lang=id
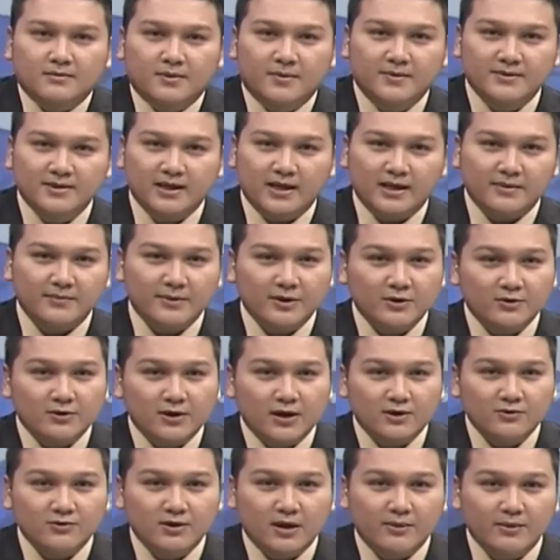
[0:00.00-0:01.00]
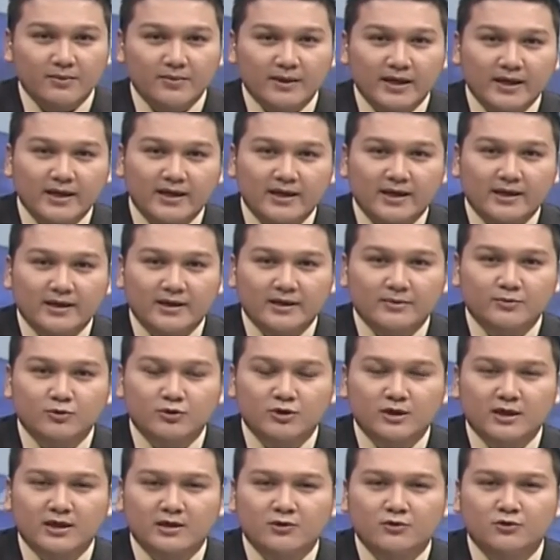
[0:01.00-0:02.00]
Pemirsa hari Minggu lalu kami menayangkan
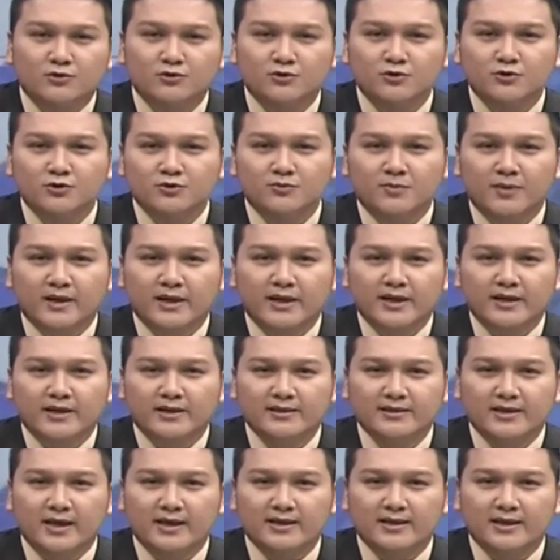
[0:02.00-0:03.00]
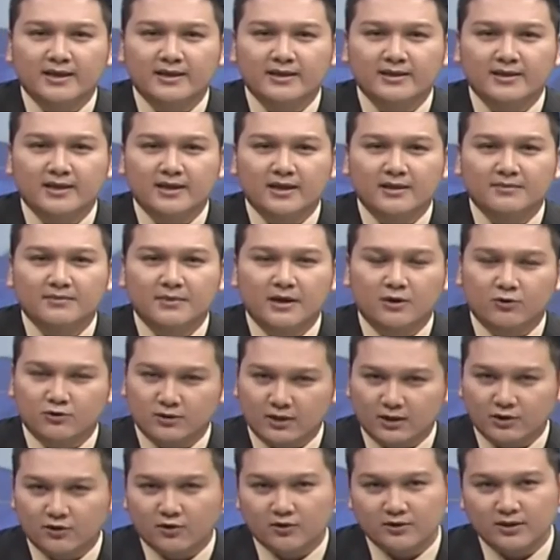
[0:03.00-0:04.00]
liputan khusus mengenai kejahatan di dalam
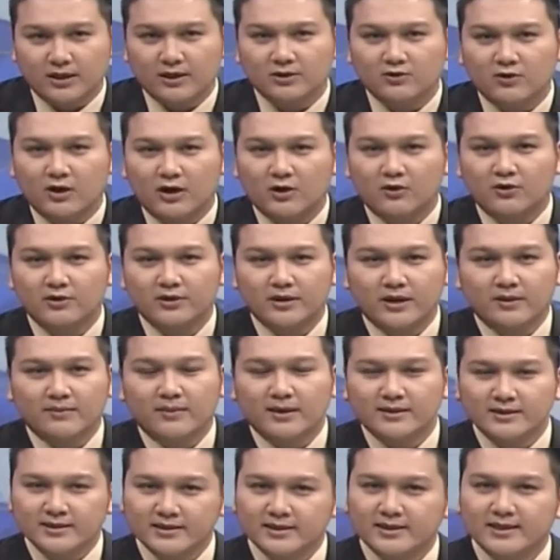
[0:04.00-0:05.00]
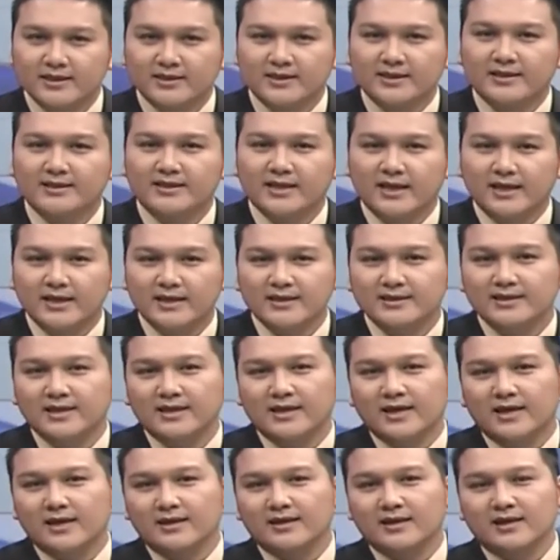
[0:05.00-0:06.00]
angkutan kota atau angkot yang masih sering terjadi di
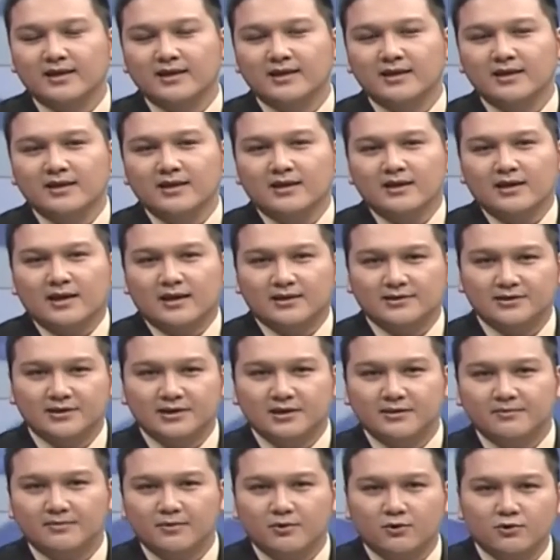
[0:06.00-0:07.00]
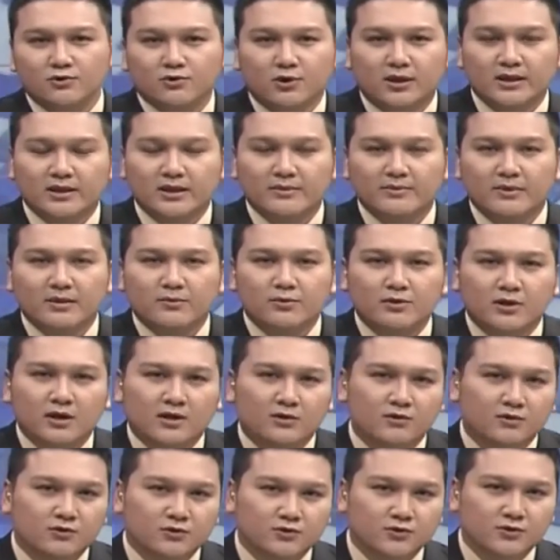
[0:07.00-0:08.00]
Jakarta. Hasil penelusuran tim
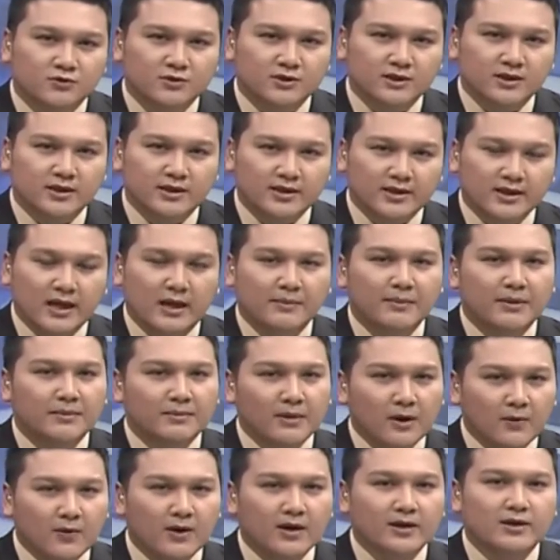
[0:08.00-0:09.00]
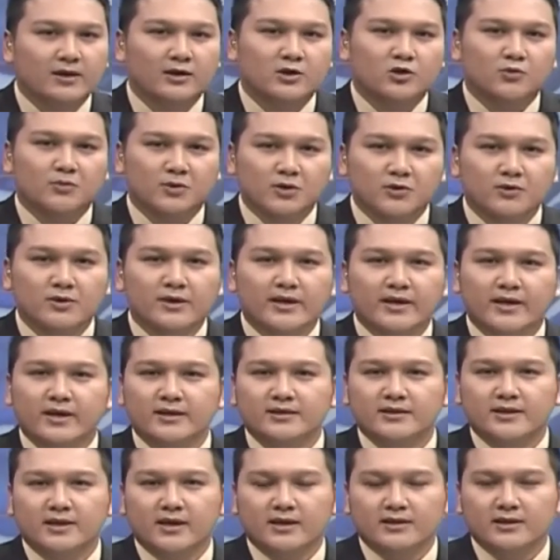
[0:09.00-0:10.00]
liputan khusus ini kami bawa ke Gubernur
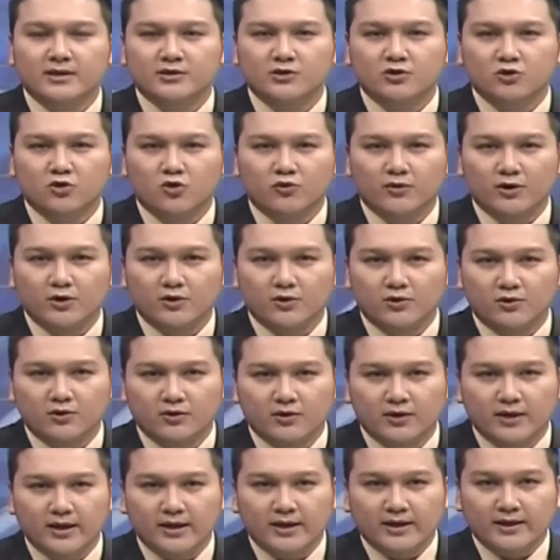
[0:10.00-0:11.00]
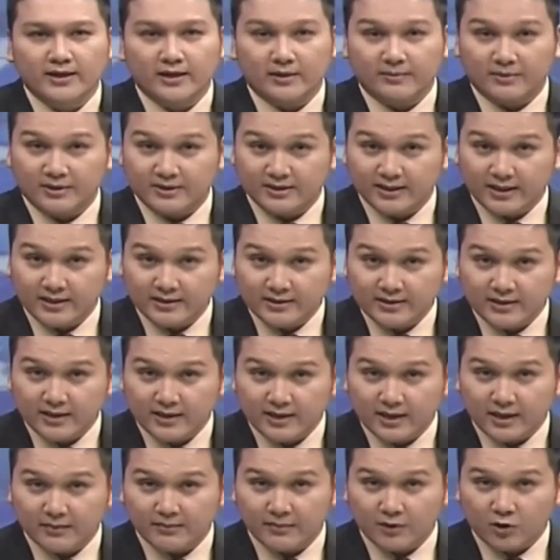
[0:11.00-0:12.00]
DKI Jakarta Joko Widodo yang berjanji
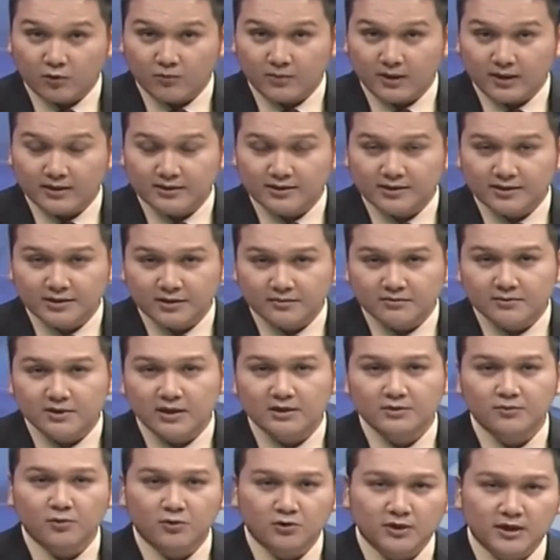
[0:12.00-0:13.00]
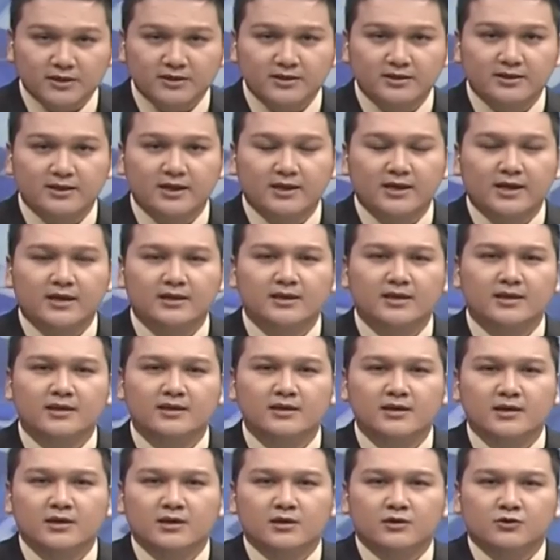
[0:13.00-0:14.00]
akan merombak sistem transportasi
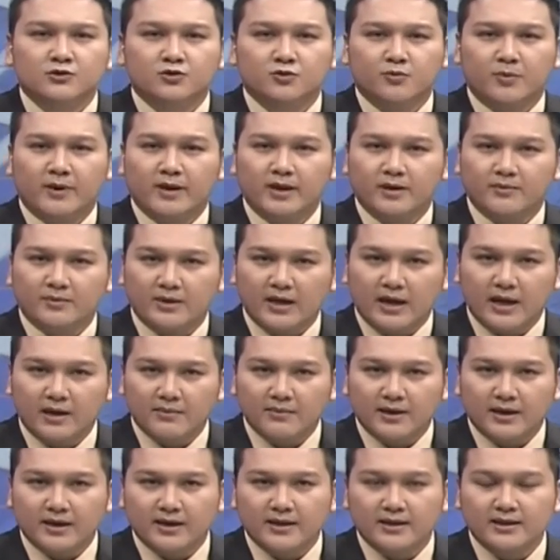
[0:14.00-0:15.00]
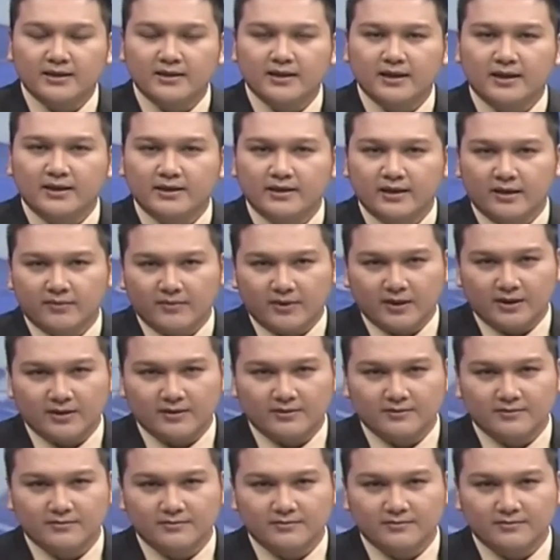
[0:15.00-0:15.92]
Jakarta supaya lebih aman dan nyaman.